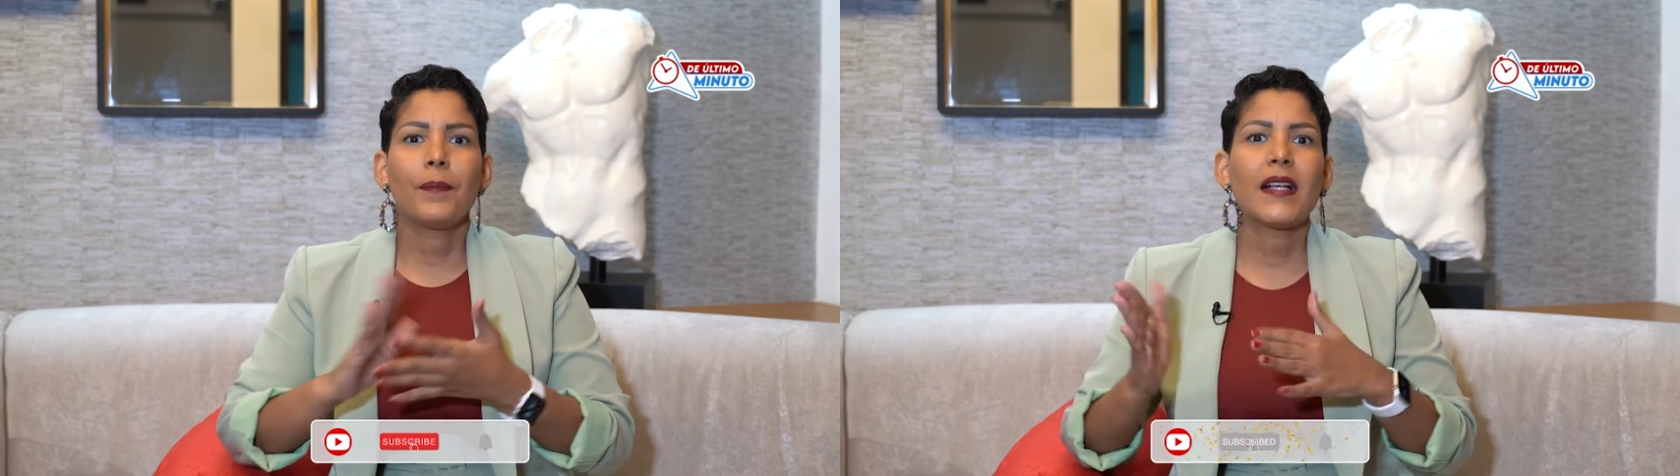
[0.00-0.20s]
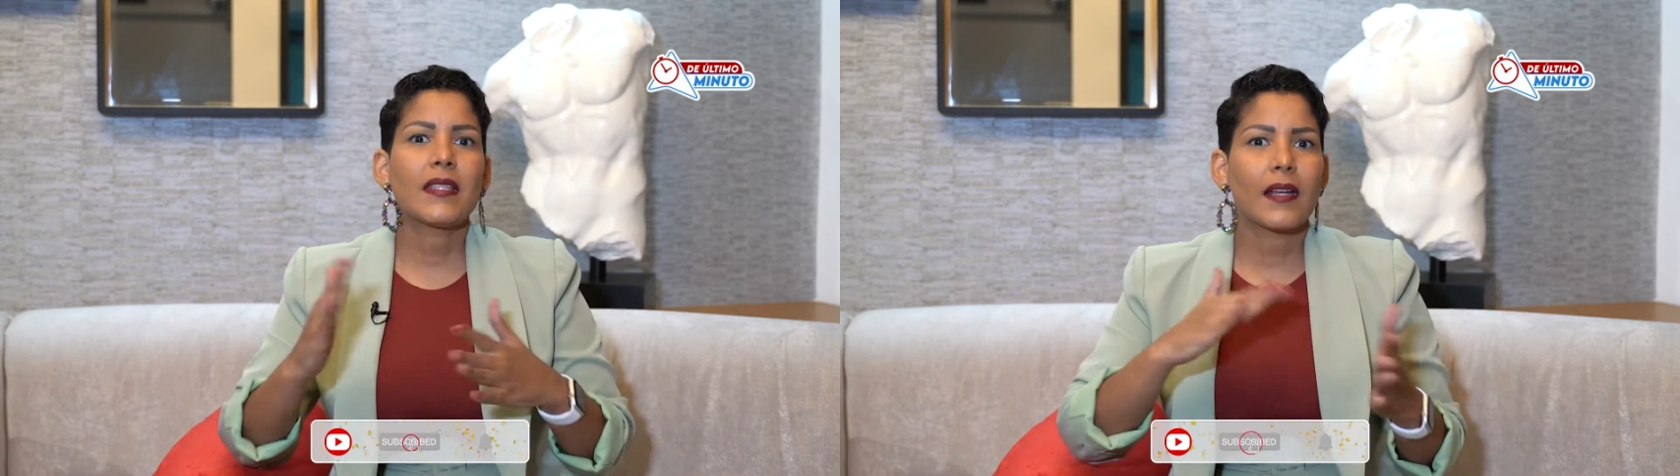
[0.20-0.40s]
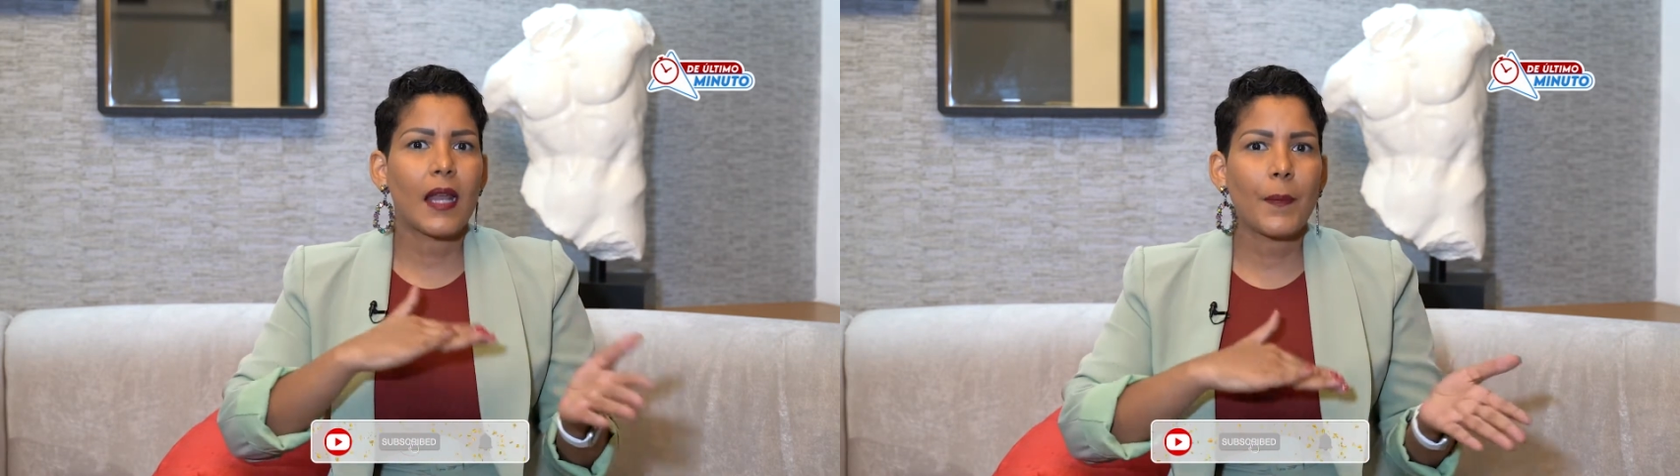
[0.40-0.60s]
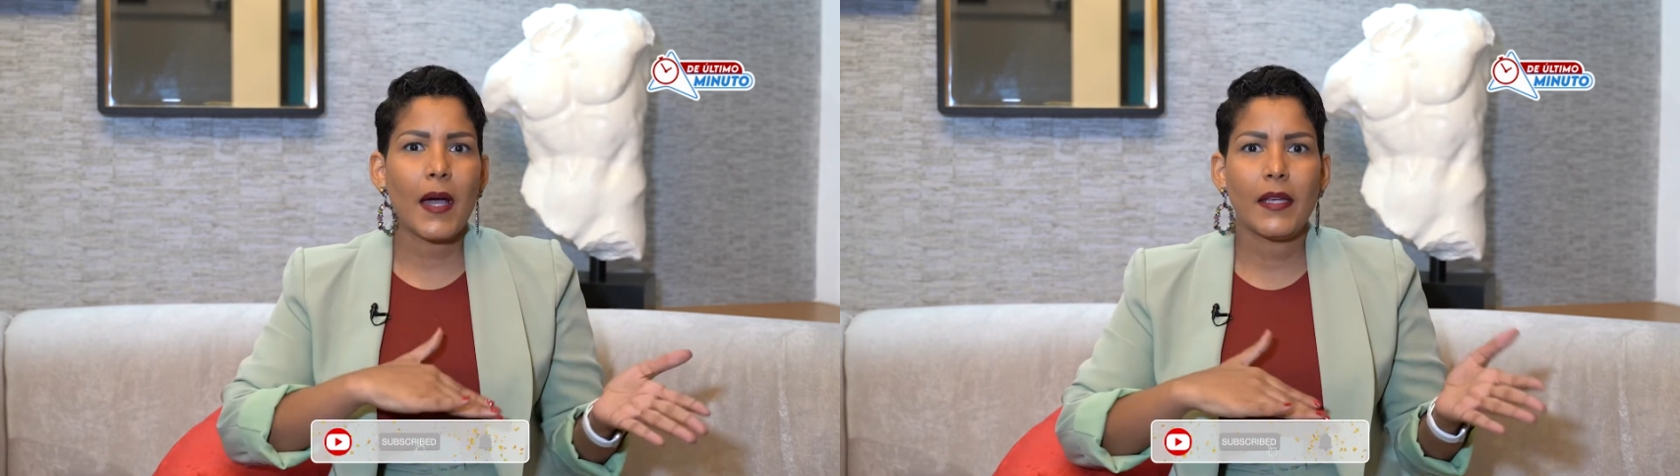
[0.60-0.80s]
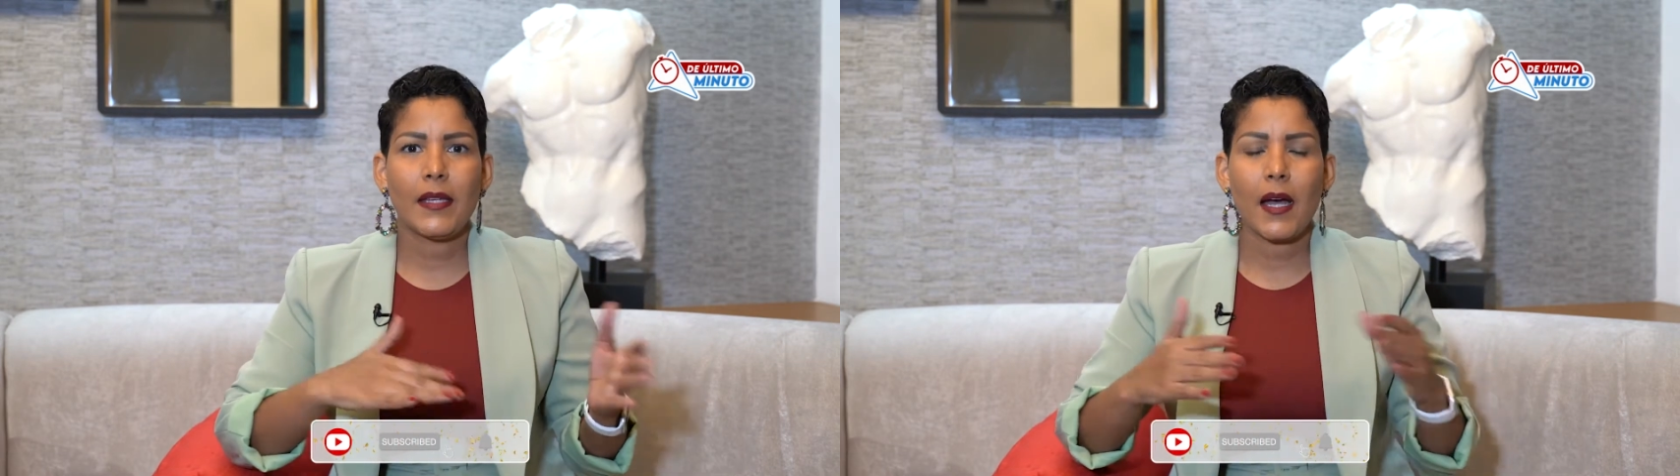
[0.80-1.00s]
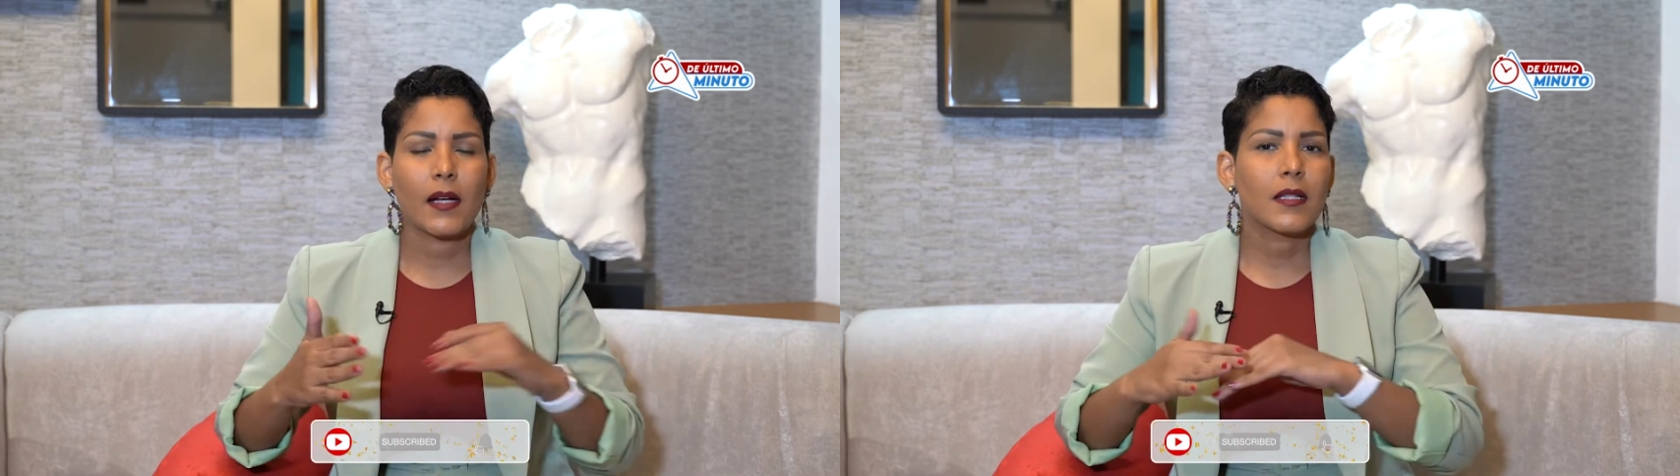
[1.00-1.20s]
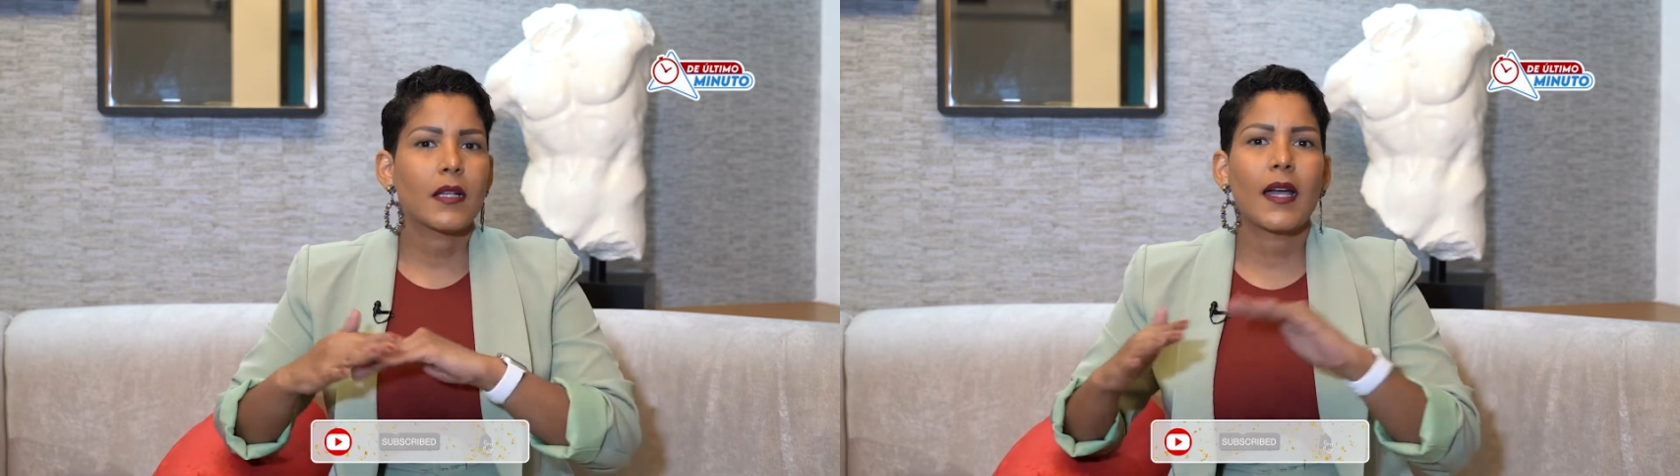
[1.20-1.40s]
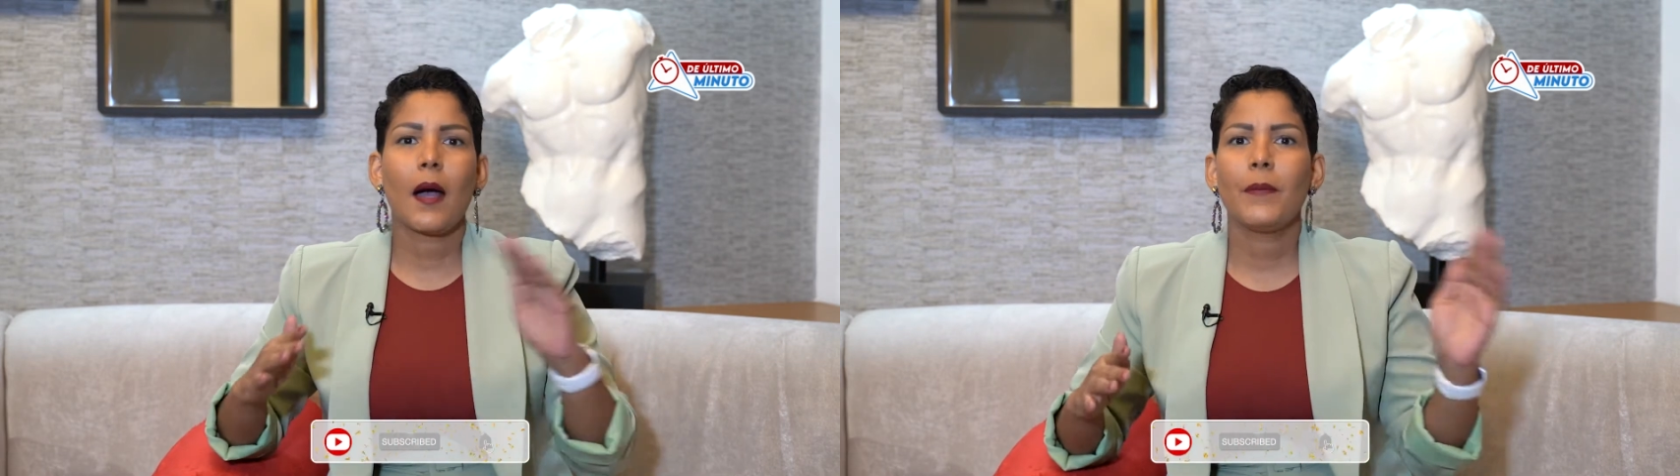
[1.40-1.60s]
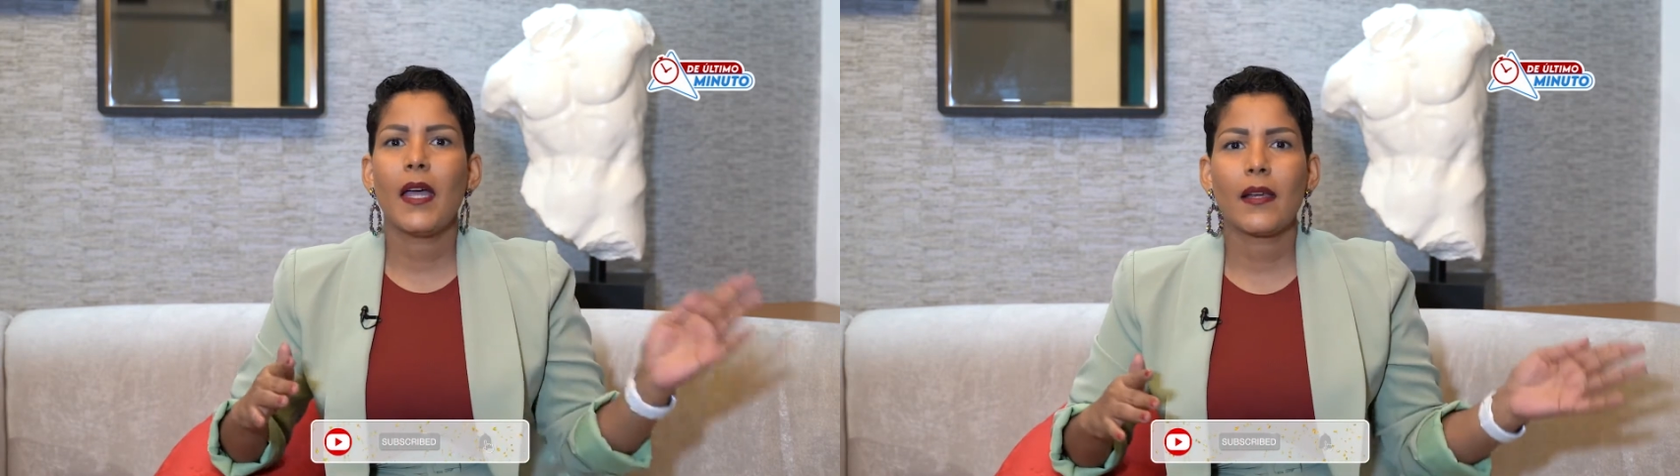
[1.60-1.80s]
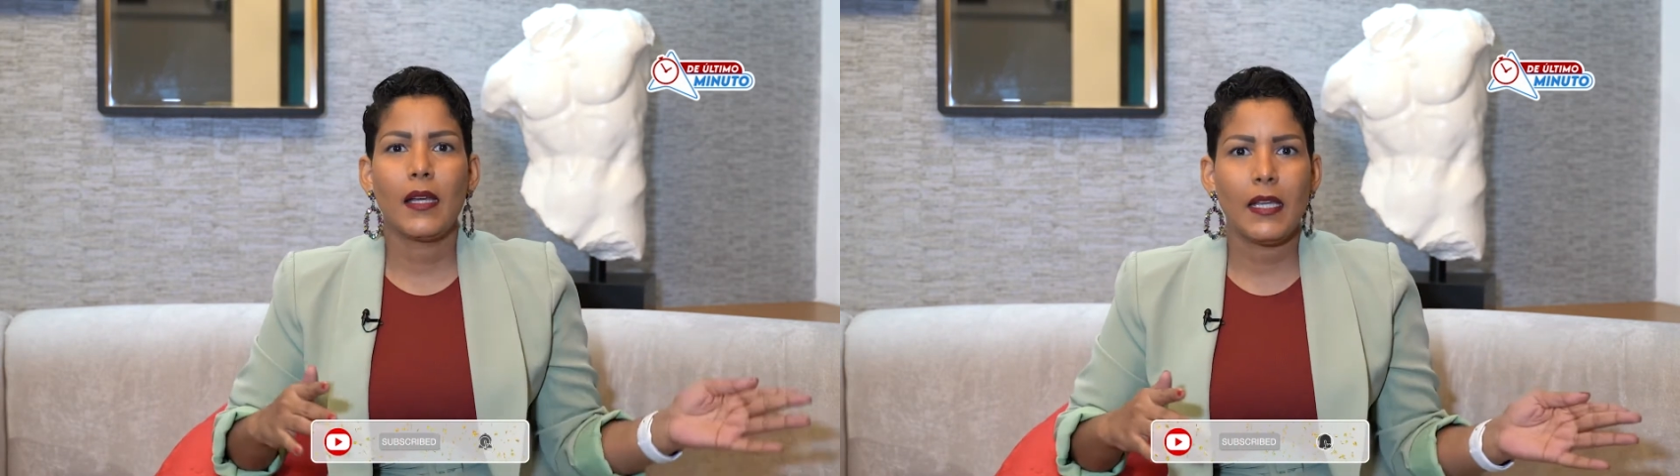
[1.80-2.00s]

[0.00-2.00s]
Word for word: pasar la página, cambiar el